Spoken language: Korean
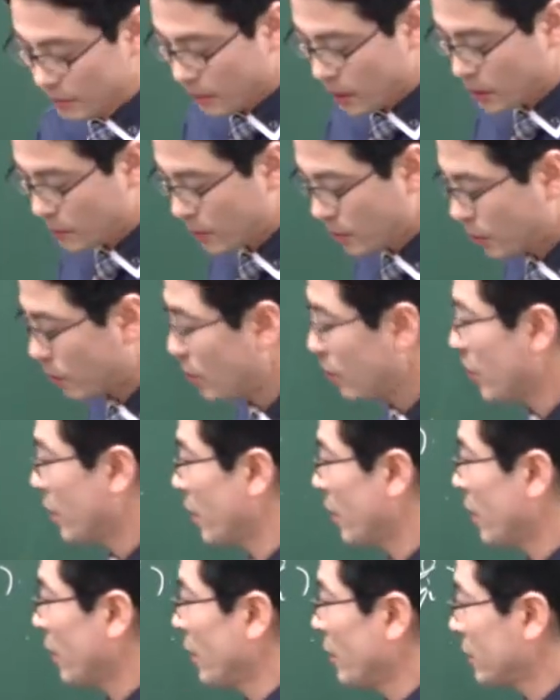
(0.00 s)
마지막으로
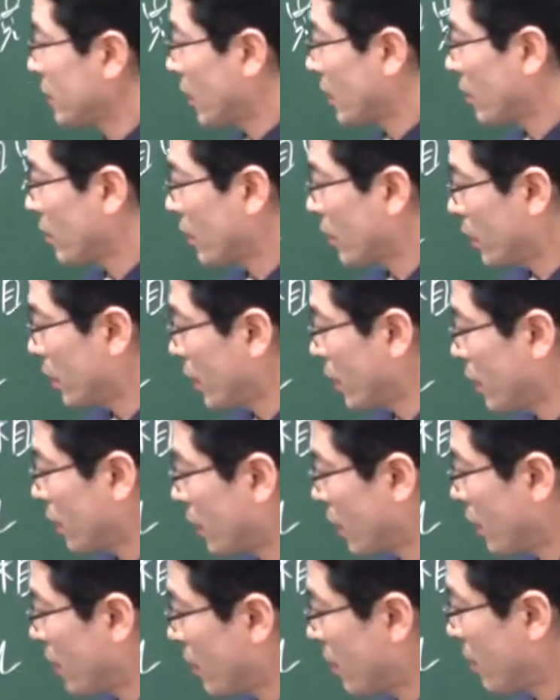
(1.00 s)
자 그렇긴
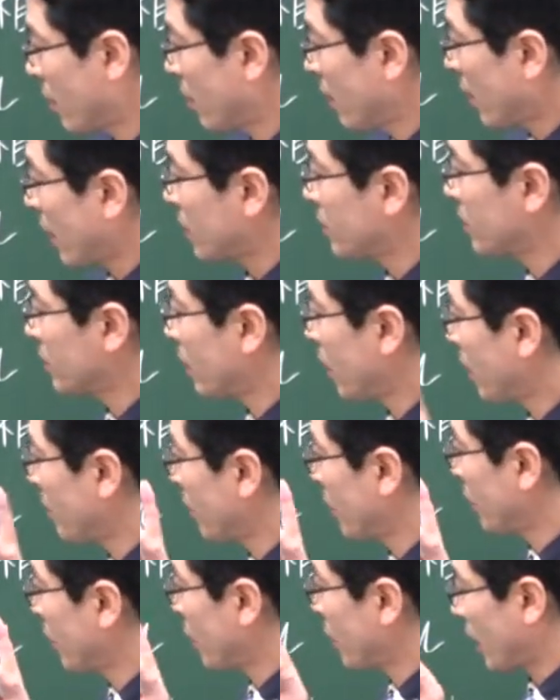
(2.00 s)
한데 한
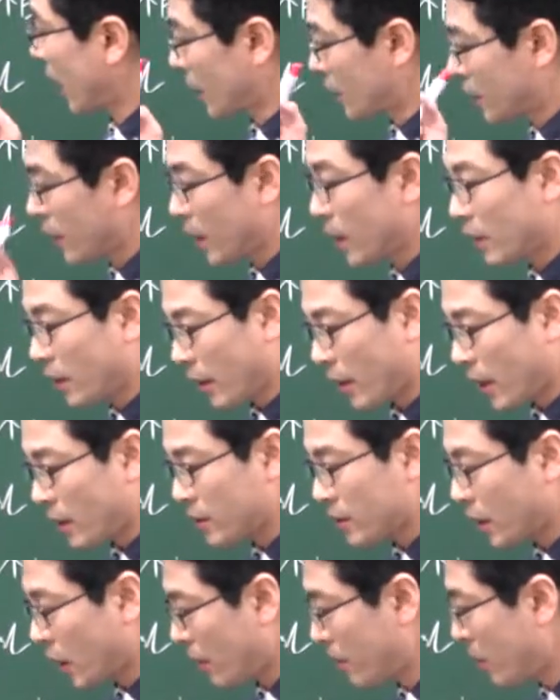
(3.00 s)
사람이 만약에 같이 할 때
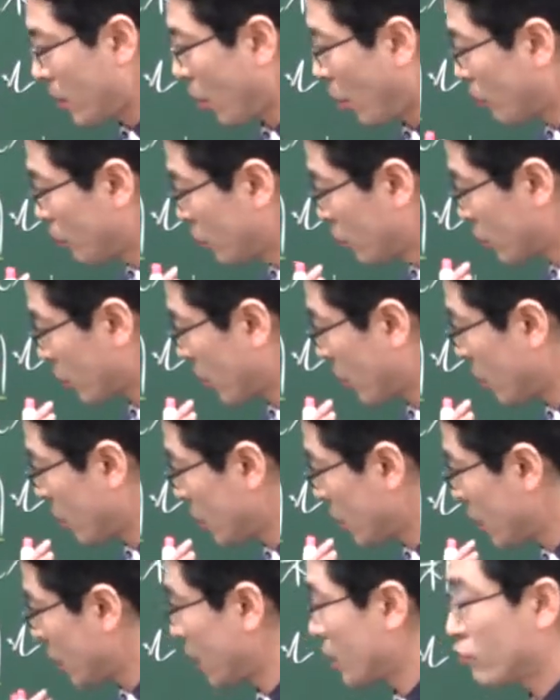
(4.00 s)
한 사람이 업무
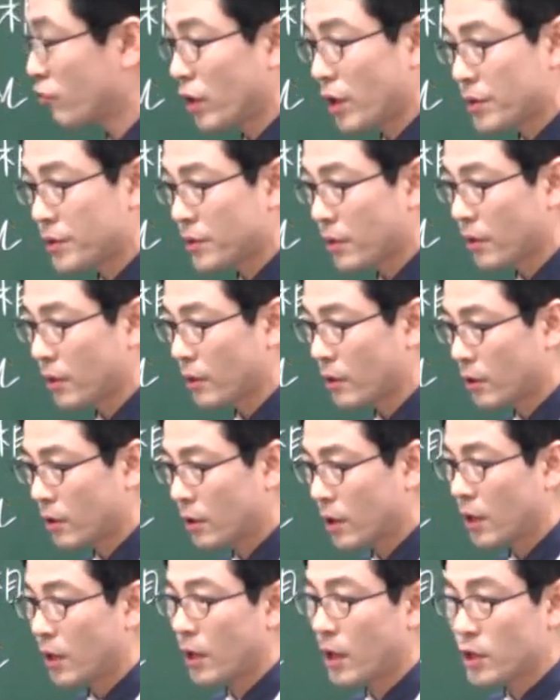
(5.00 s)
정지 기간 중에 있어.
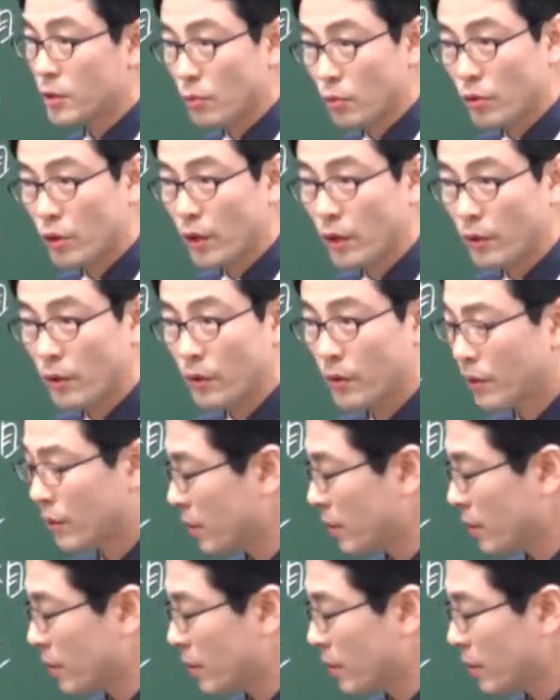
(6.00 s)
그랑 같이 못해요.